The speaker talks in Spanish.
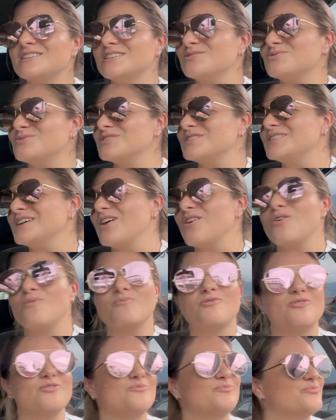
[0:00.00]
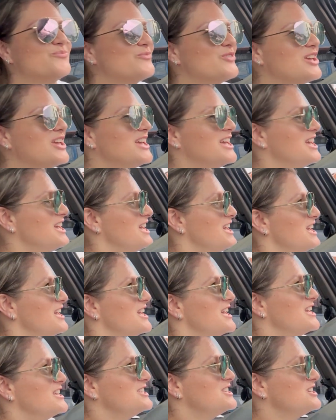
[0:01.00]
esto está como
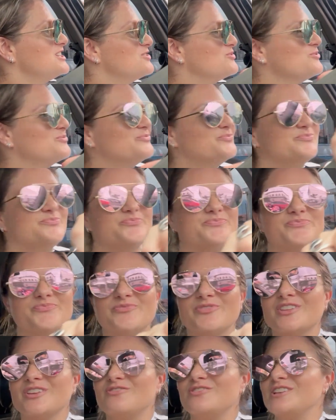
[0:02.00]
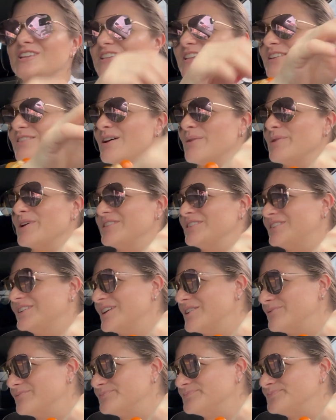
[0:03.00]
en chino, definitivamente.